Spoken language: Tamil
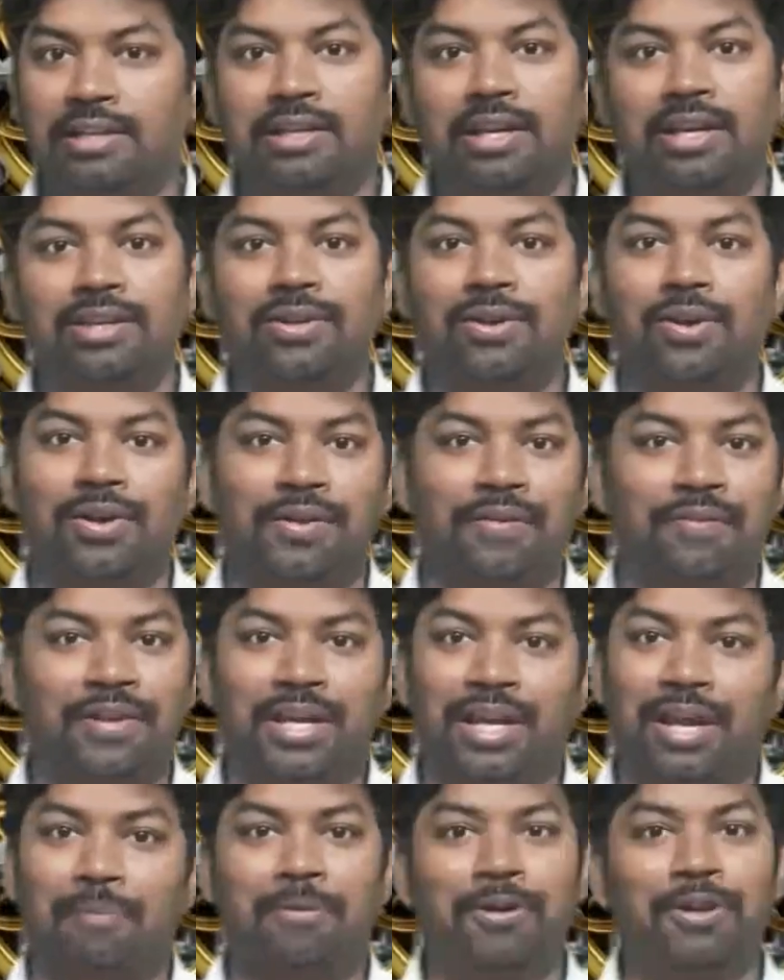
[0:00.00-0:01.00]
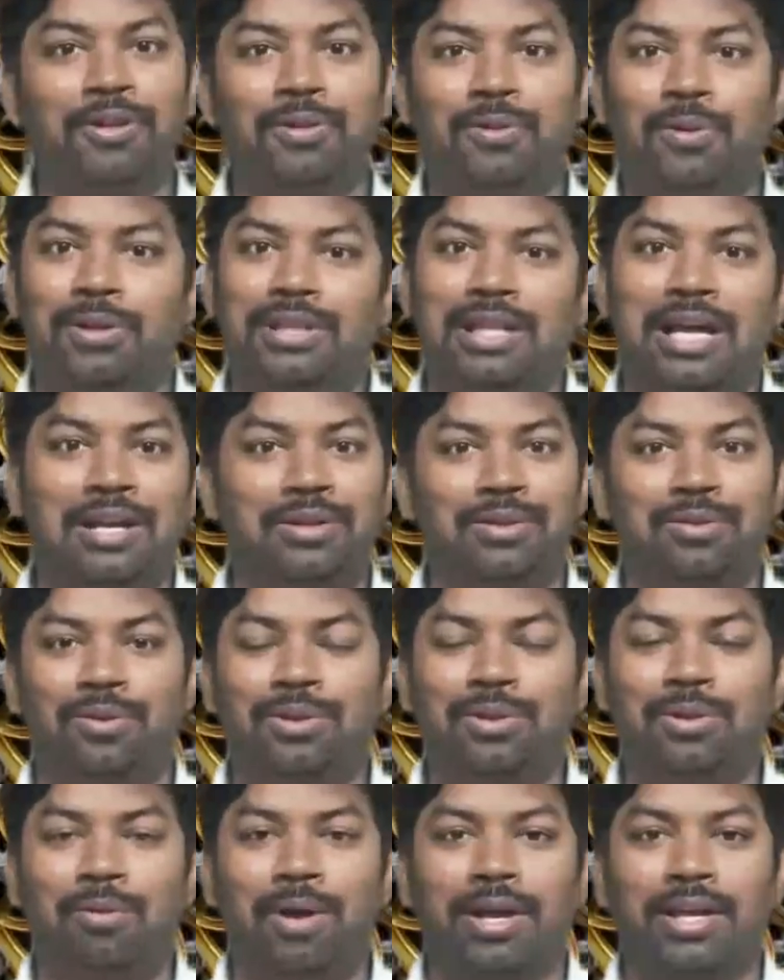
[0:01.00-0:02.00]
ஐயையோ இவங்க எப்படியும் தோத்தாலும்
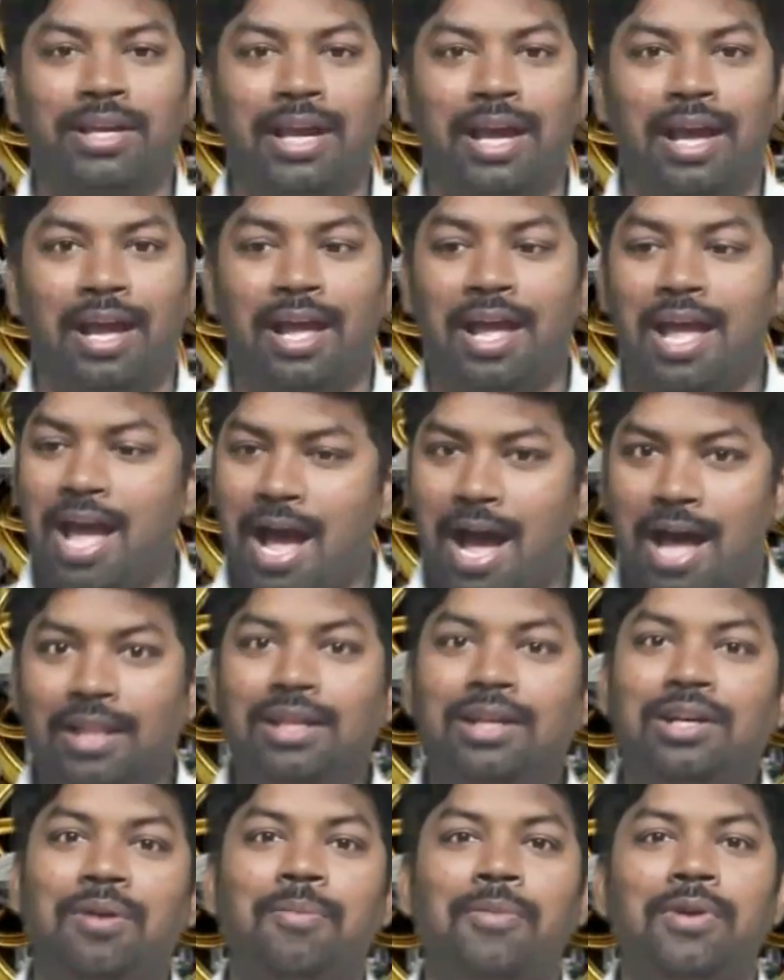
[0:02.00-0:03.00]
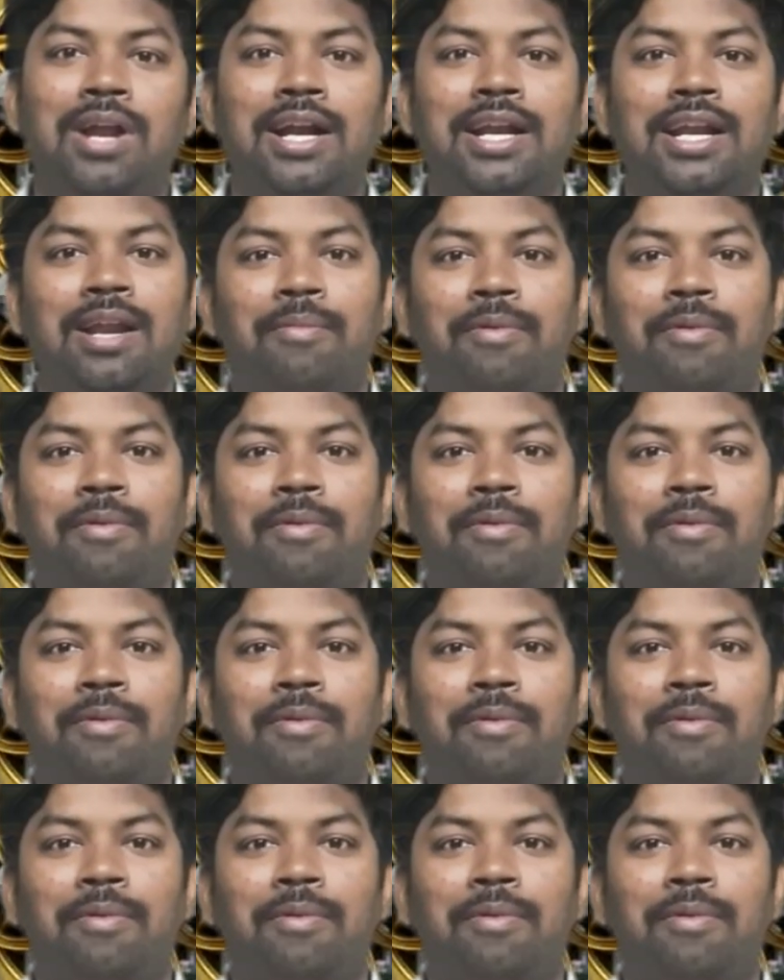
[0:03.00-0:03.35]
தோத்துருவாங்க அதுக்கு முன்னாடி